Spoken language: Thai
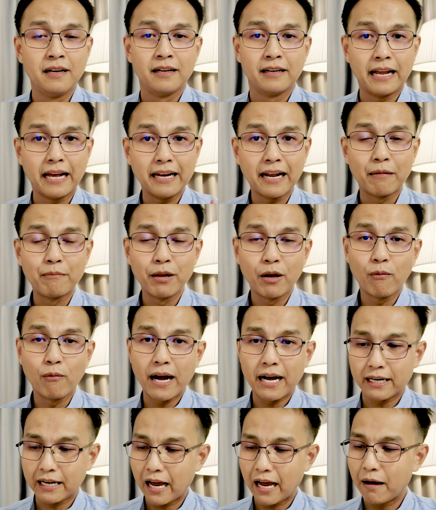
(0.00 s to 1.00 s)
แนะนำเลยว่า
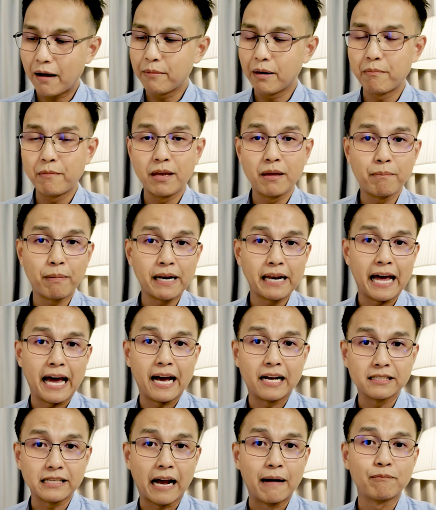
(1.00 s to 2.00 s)
ถ้ามันมีปัญหา
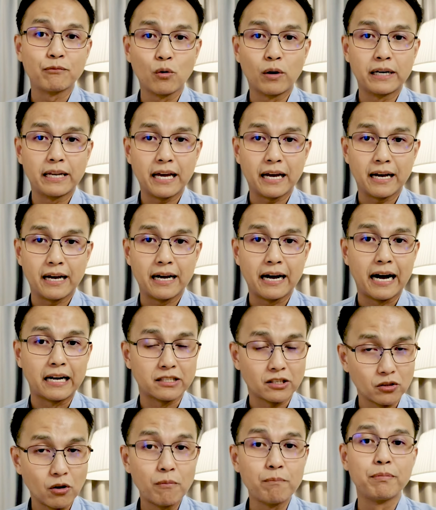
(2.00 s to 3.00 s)
3ตัวนี้อาจ
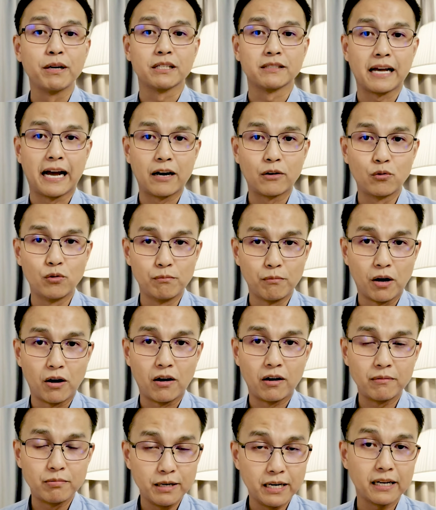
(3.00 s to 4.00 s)
จะต้องปรึกษาคุณหมอ
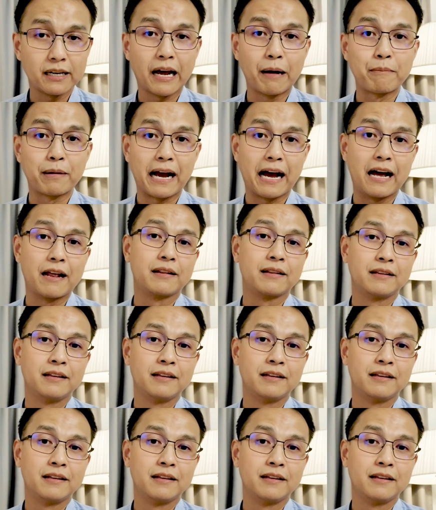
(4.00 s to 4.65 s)
เพื่อทำการ